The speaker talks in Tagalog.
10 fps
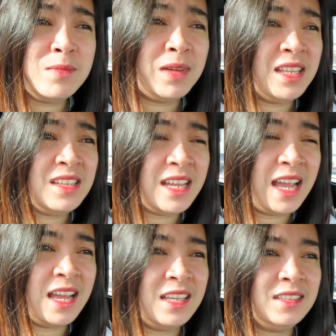man
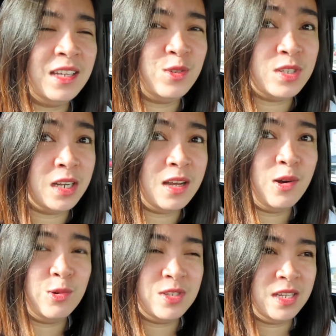yan, ganun siya
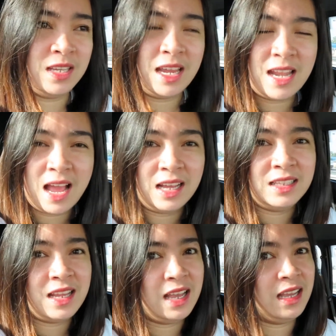ka-OC,
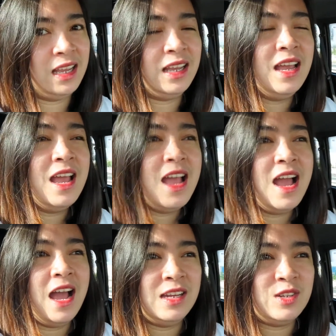kailangan na,
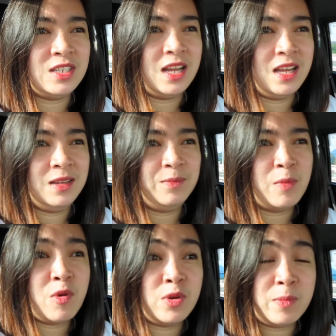ano siya,
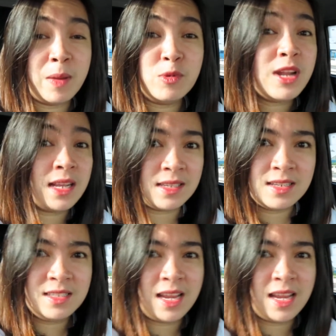kapunasan